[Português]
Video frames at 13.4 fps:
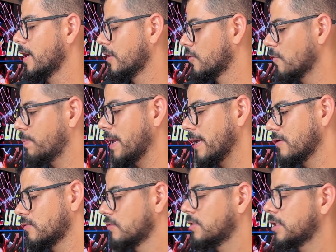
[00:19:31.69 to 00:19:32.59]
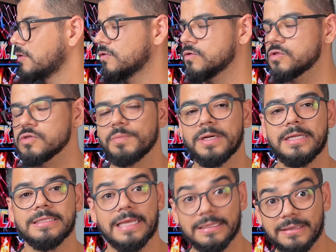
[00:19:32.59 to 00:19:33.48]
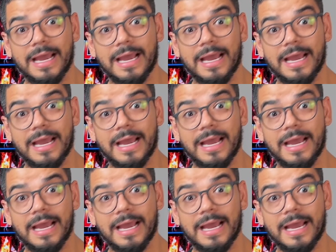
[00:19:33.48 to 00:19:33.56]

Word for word: no Play 1 e no Super Nintendo,